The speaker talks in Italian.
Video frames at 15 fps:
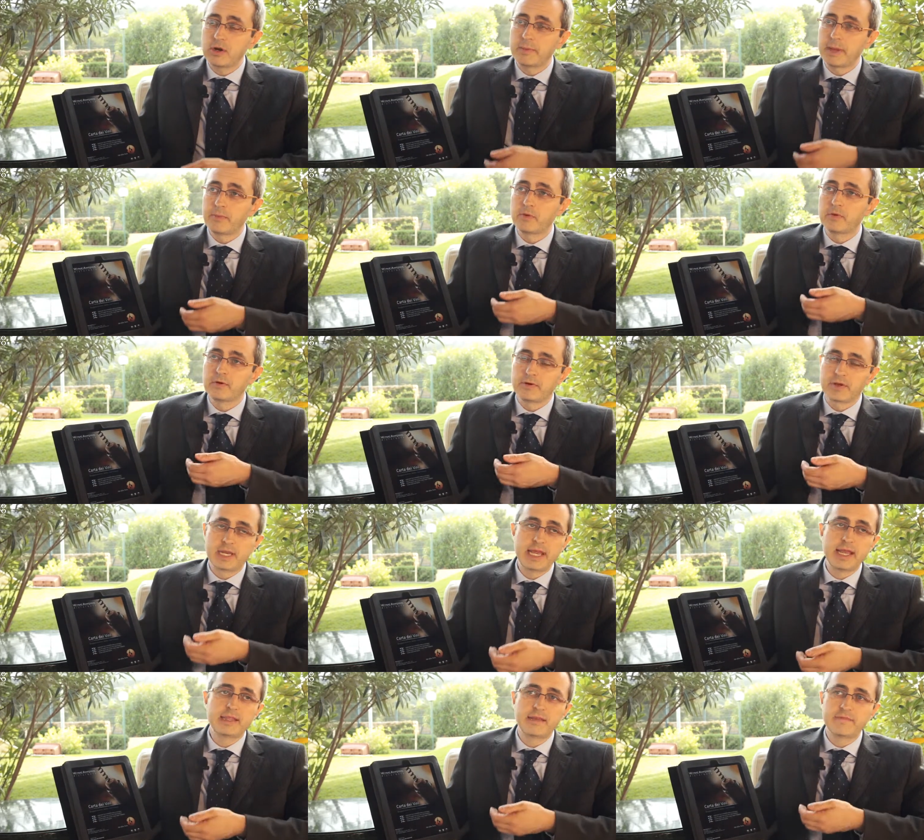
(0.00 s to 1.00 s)
abbiamo
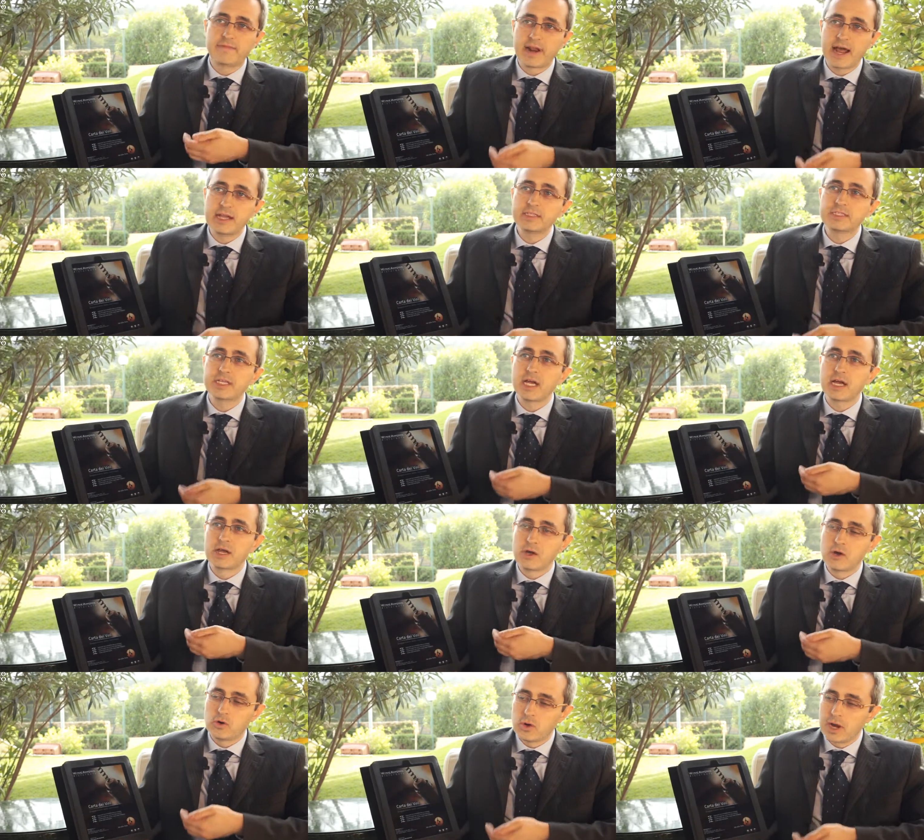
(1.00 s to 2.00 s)
clienti in Francia,
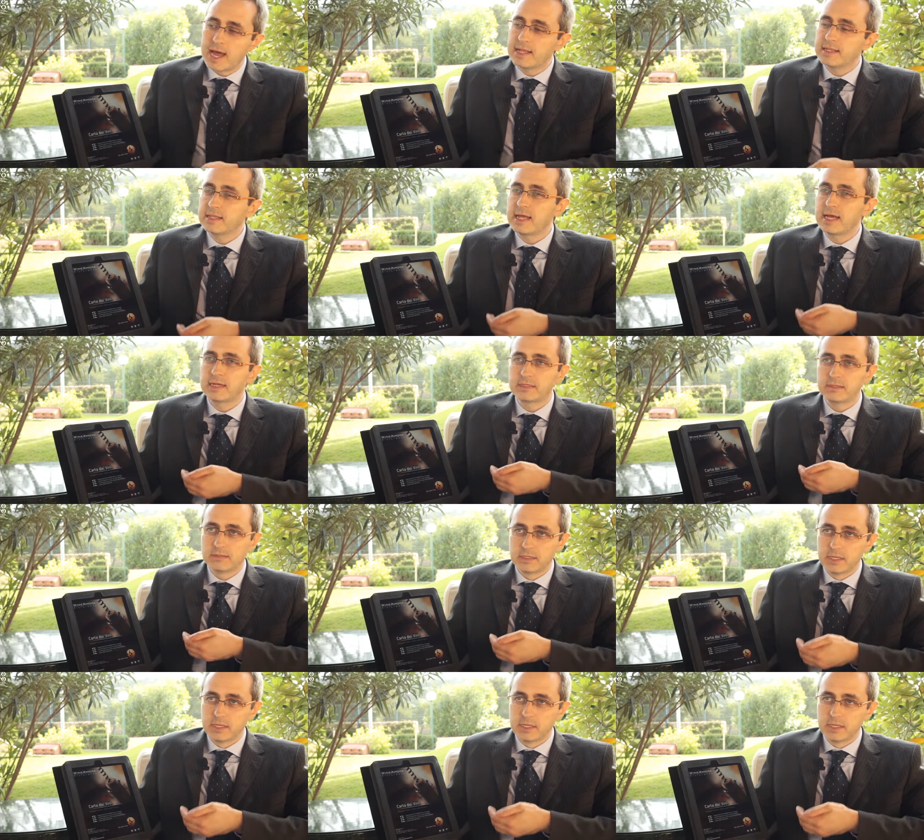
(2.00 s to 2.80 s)
Olanda,